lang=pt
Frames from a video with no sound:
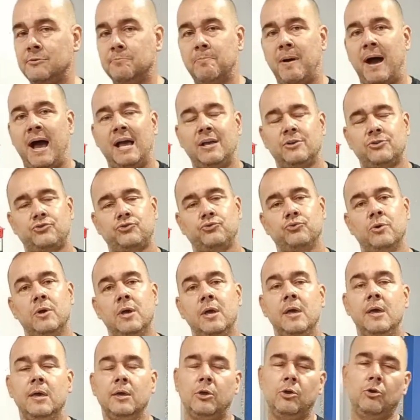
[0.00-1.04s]
de baixo,
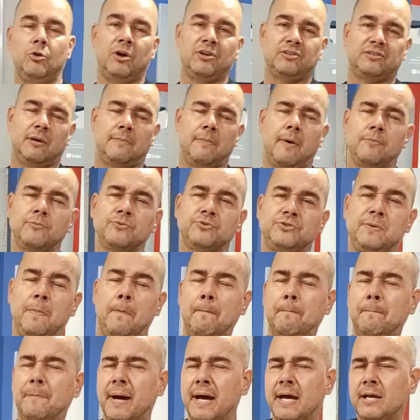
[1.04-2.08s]
que nós chamamos de
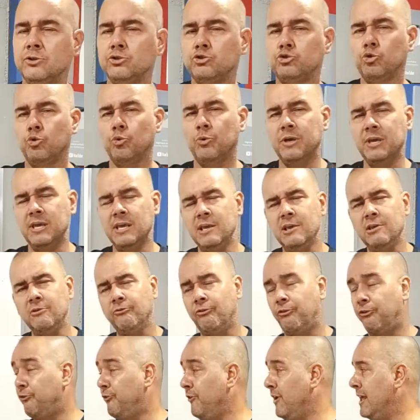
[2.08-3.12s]
banzo
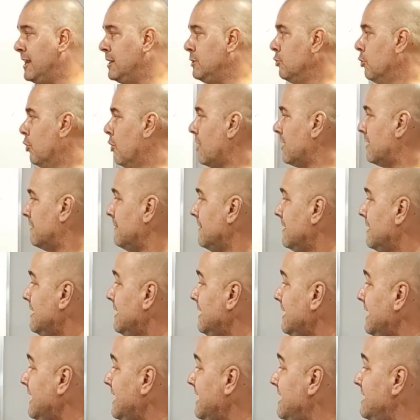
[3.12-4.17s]
inferior,
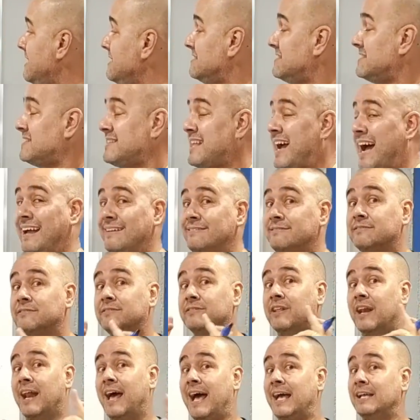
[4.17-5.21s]
ele está
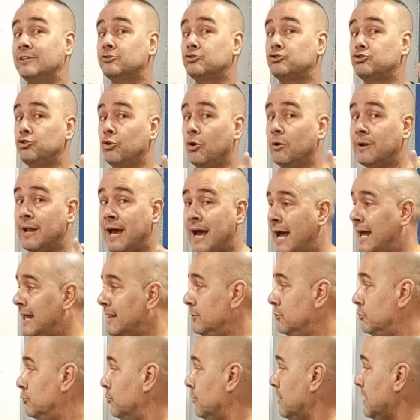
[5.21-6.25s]

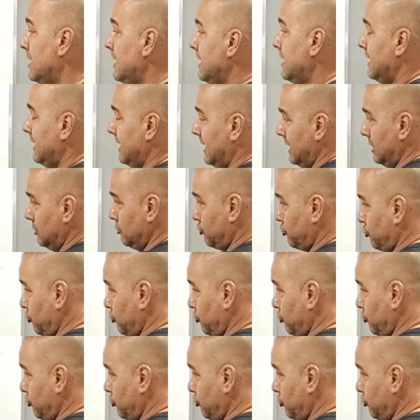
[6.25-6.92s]
tracionado. Ele